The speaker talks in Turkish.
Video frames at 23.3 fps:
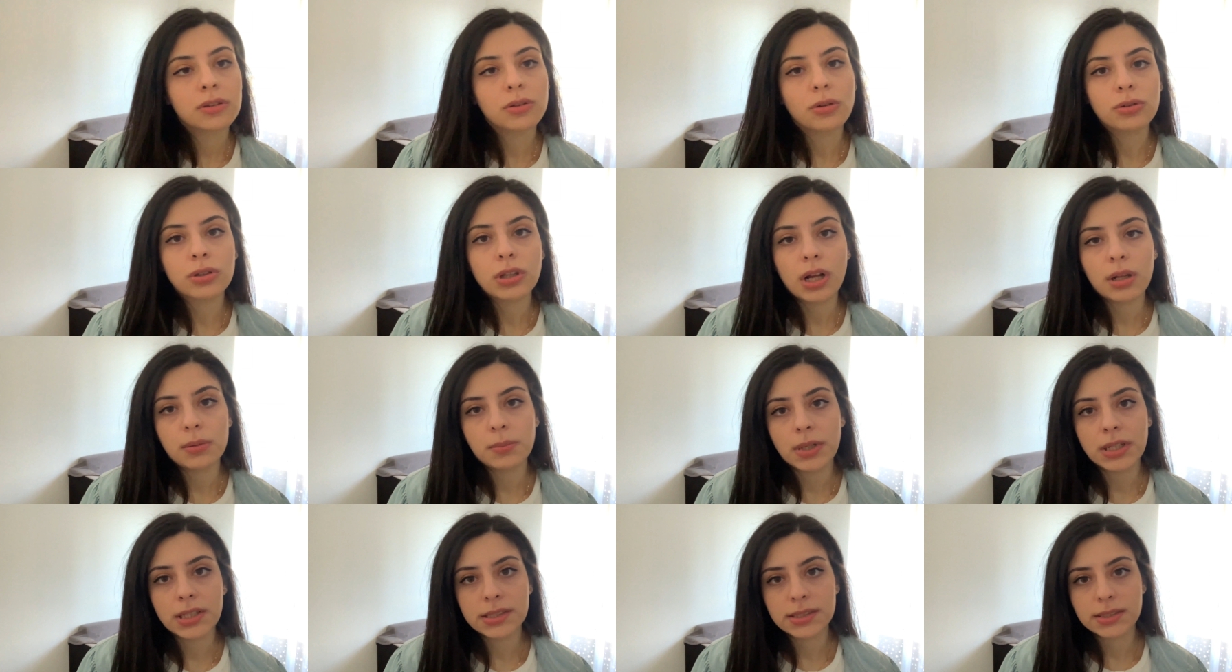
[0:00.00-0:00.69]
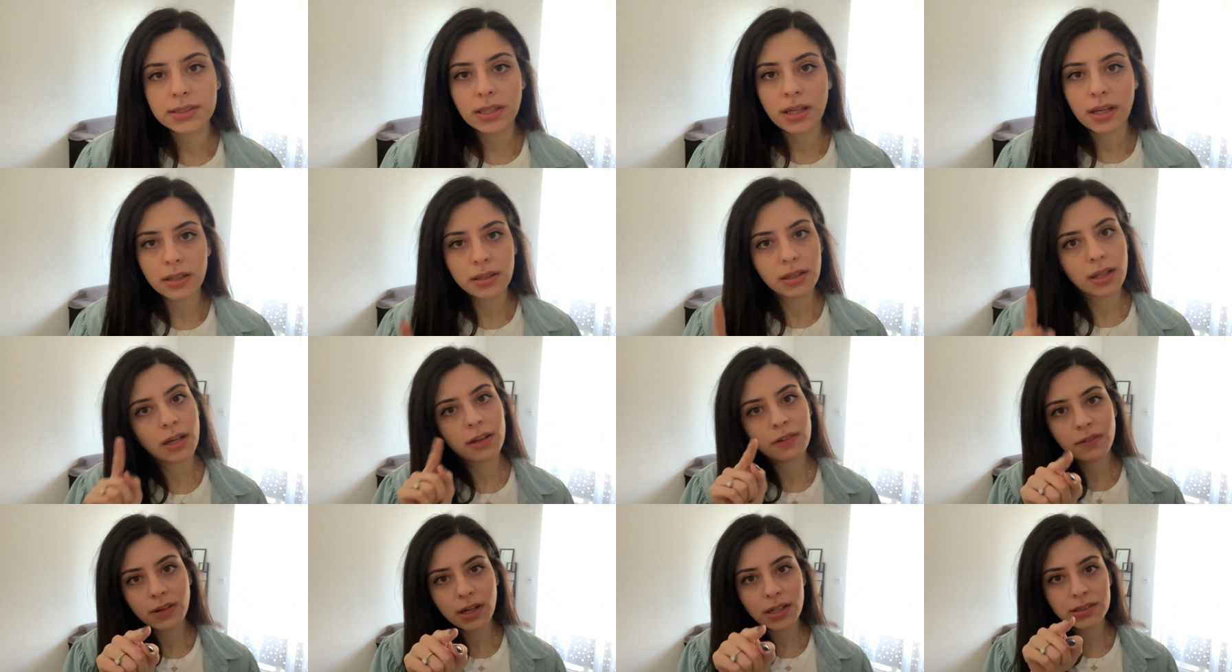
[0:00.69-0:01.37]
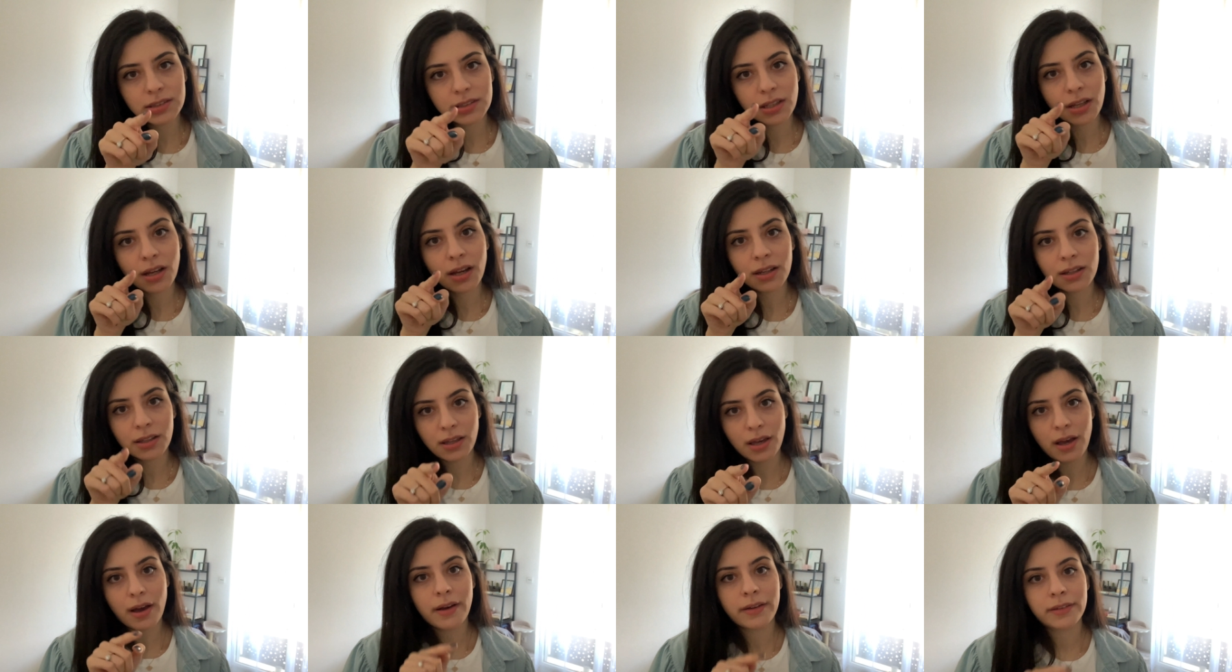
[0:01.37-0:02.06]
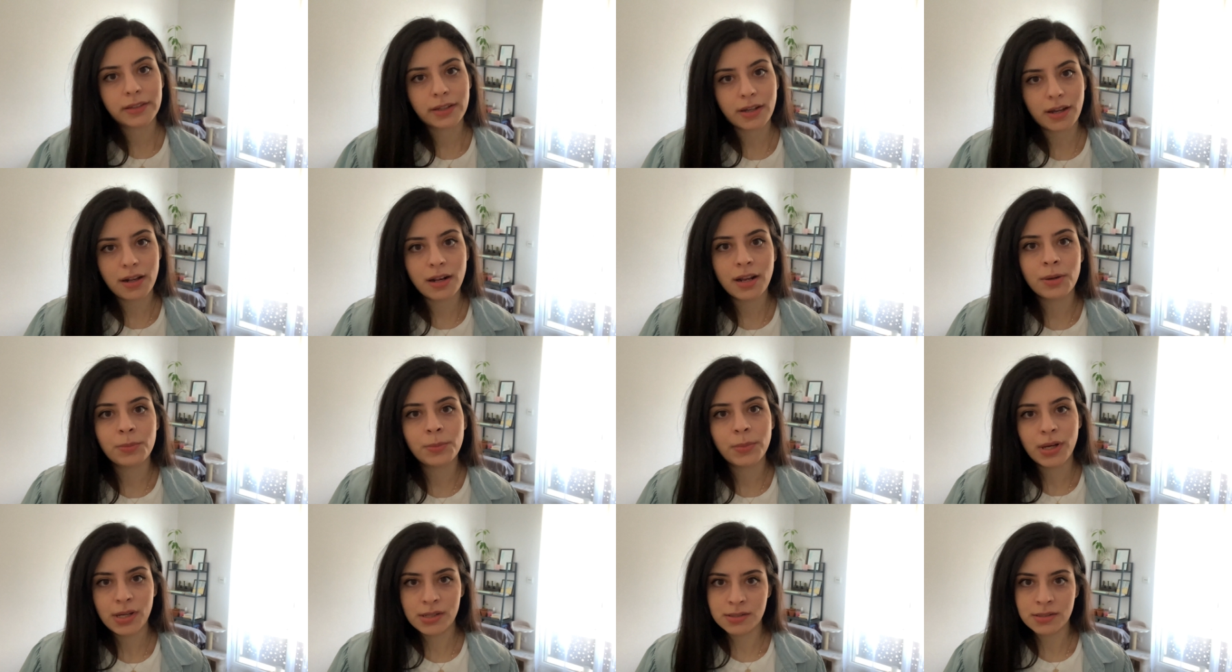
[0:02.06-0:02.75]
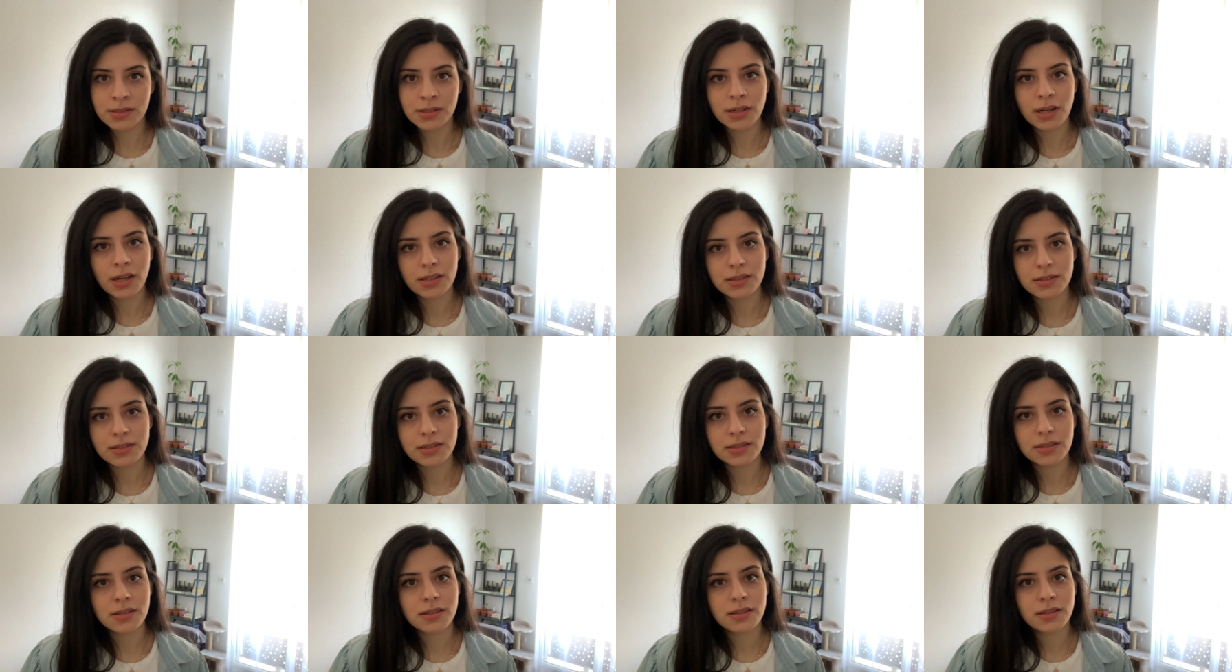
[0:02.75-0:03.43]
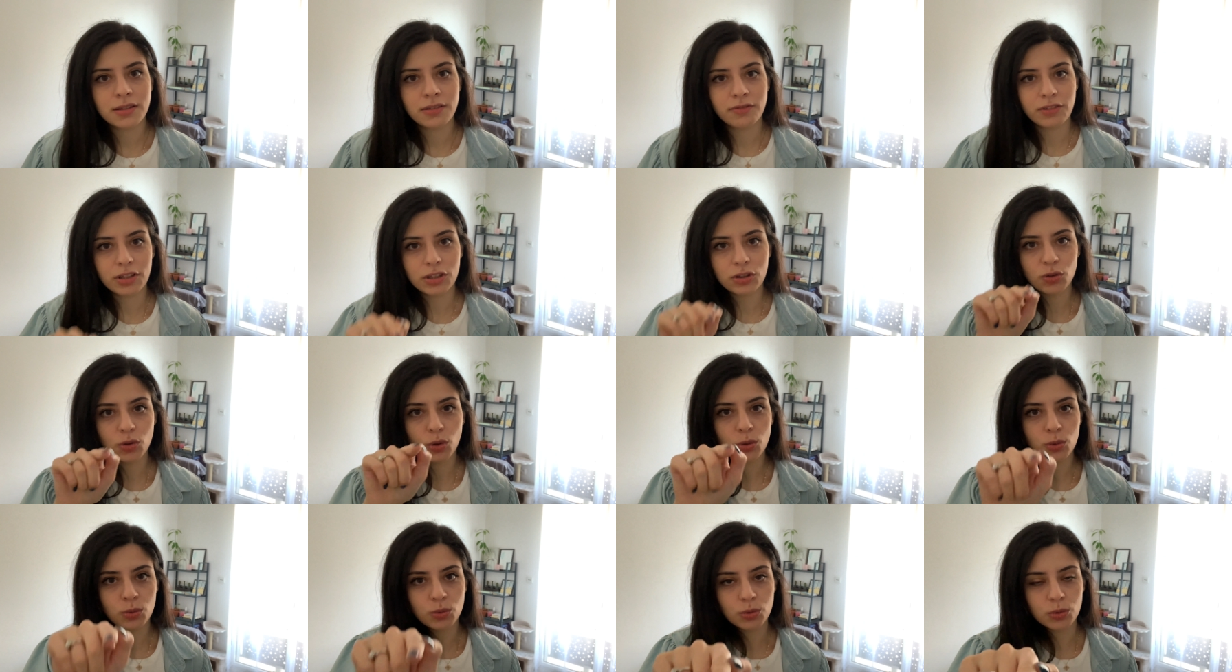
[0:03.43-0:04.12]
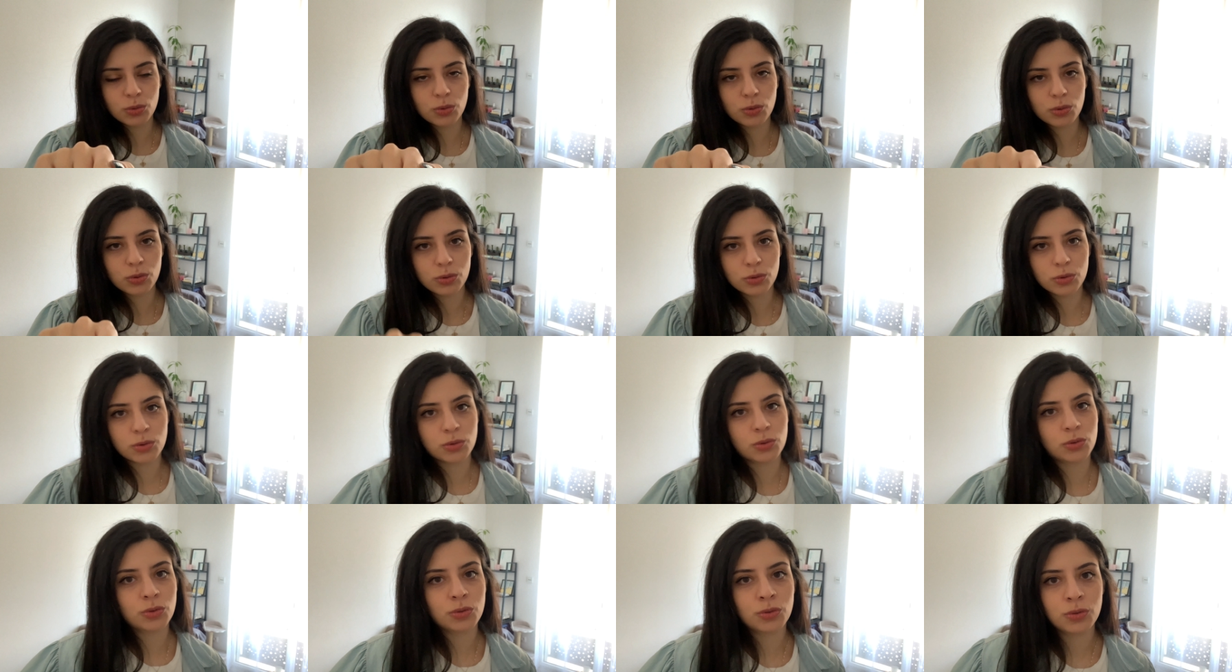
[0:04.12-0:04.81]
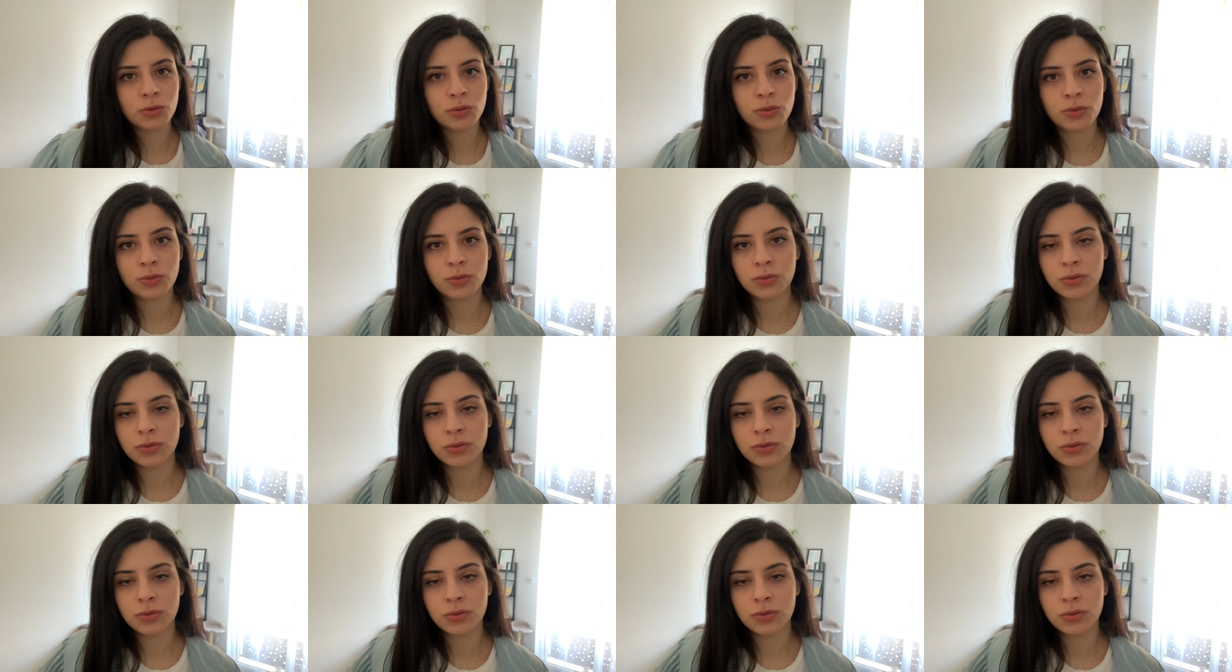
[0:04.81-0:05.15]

Not almak isteyenler varsa kağıt kalem hazırlansın. Video durdurulsun.